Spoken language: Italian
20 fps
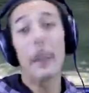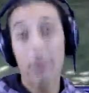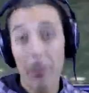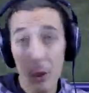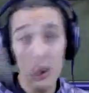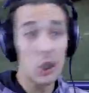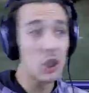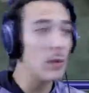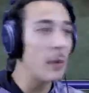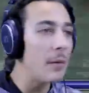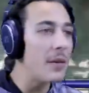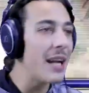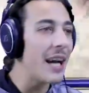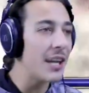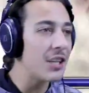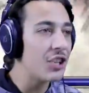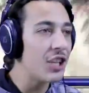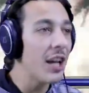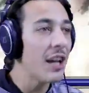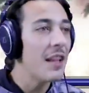la prossima
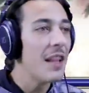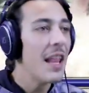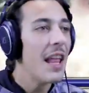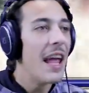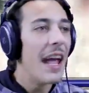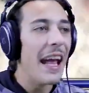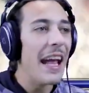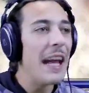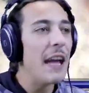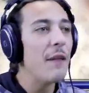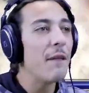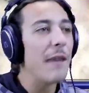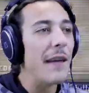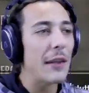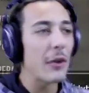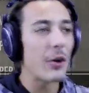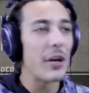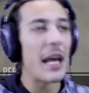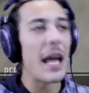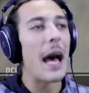minaccia è il
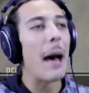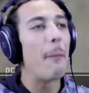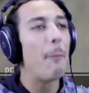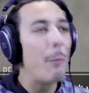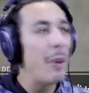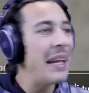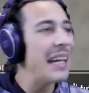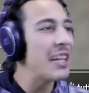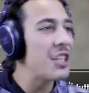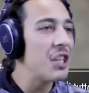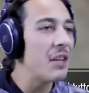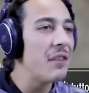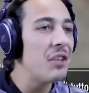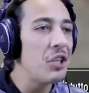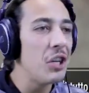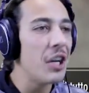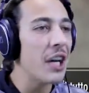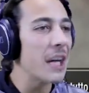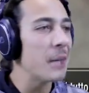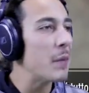fatto che appena ci
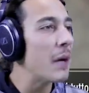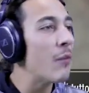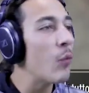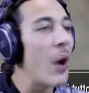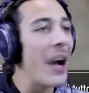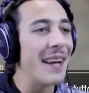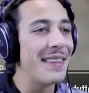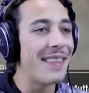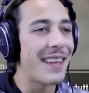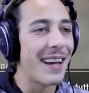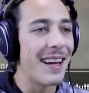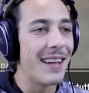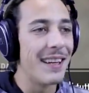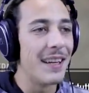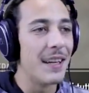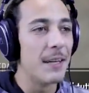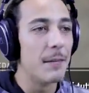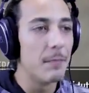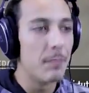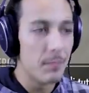avvicineremo a
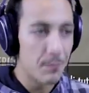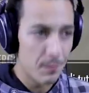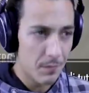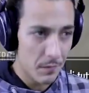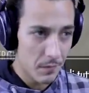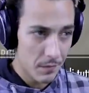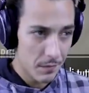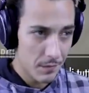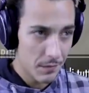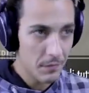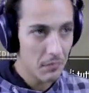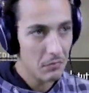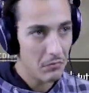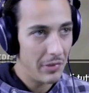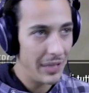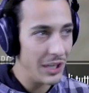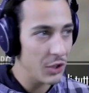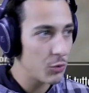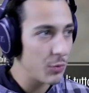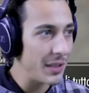Whiterun,
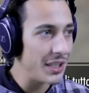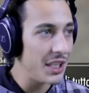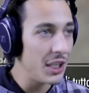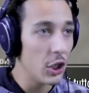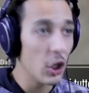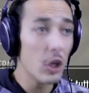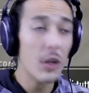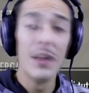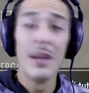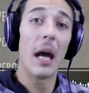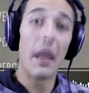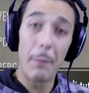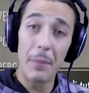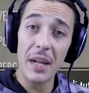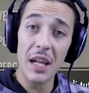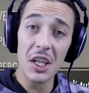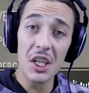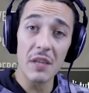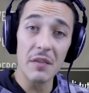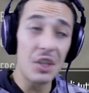bello spadino,
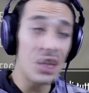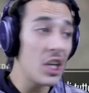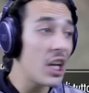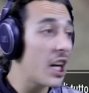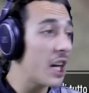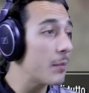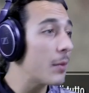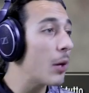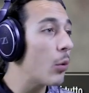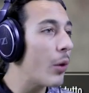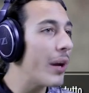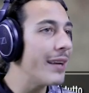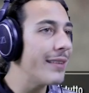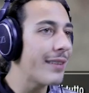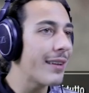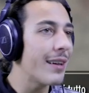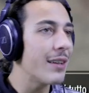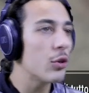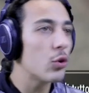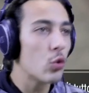appena ci avvicineremo a
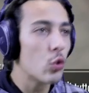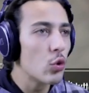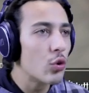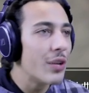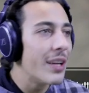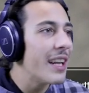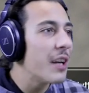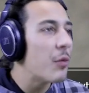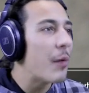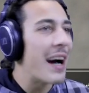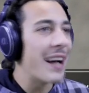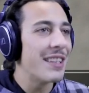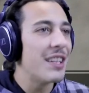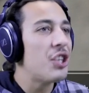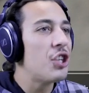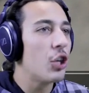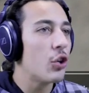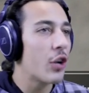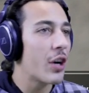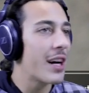Whiterun tutte le guardie
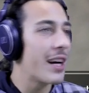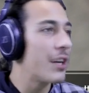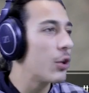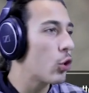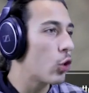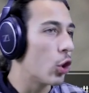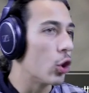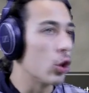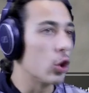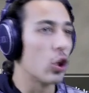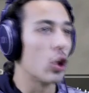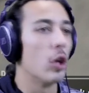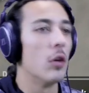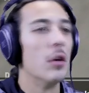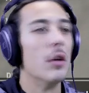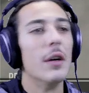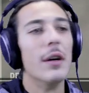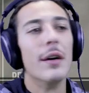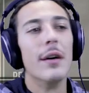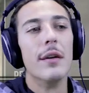ci correranno
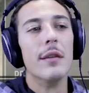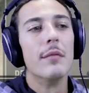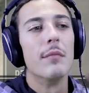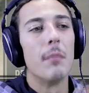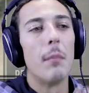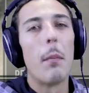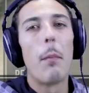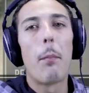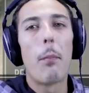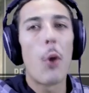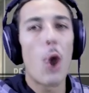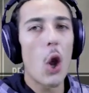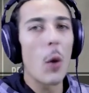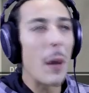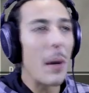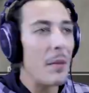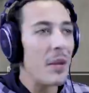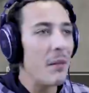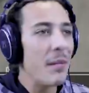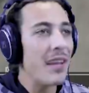contro.
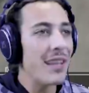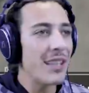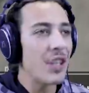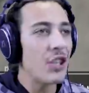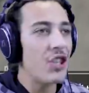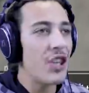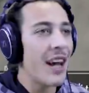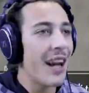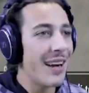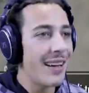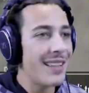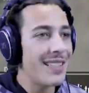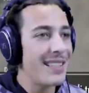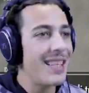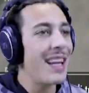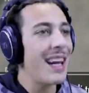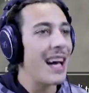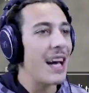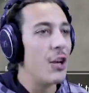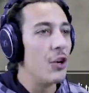Probabilmente ci
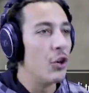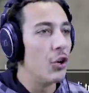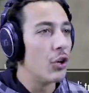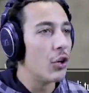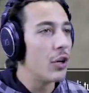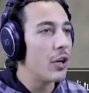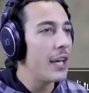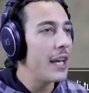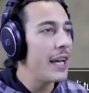arresteranno